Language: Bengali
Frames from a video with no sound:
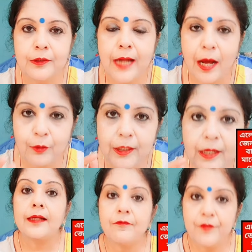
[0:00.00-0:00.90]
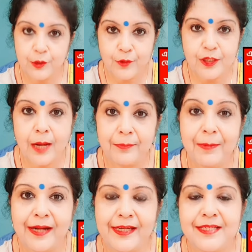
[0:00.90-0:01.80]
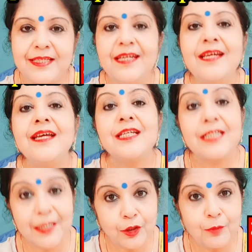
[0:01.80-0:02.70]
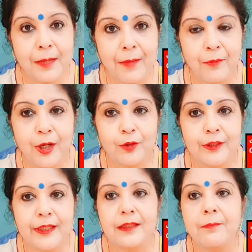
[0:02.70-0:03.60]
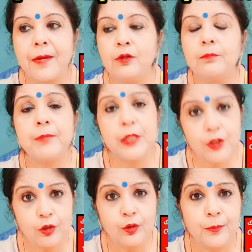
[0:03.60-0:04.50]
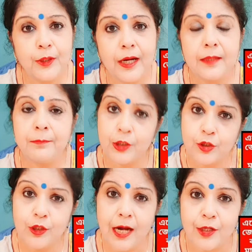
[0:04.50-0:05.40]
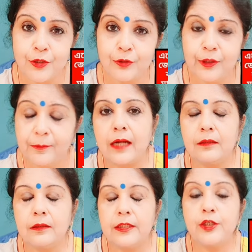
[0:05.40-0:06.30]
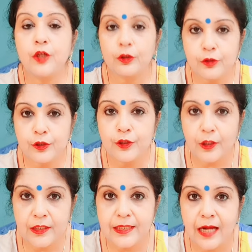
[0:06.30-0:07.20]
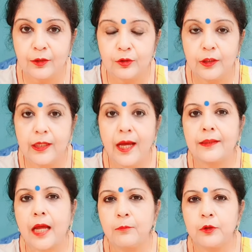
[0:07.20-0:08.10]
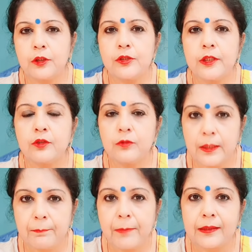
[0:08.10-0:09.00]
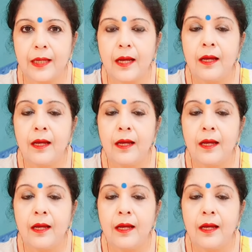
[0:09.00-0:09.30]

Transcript: না হলে ফেস ওয়াশ আমি বানিয়েছি সেটা তোমরা ব্যবহার করে দেখতে পারো ভীষণ উপকারী ভীষণ কার্যকরী ঈষদ উষ্ণ জলে চান করলে আর তার মধ্যে যদি একটু নিম পাতা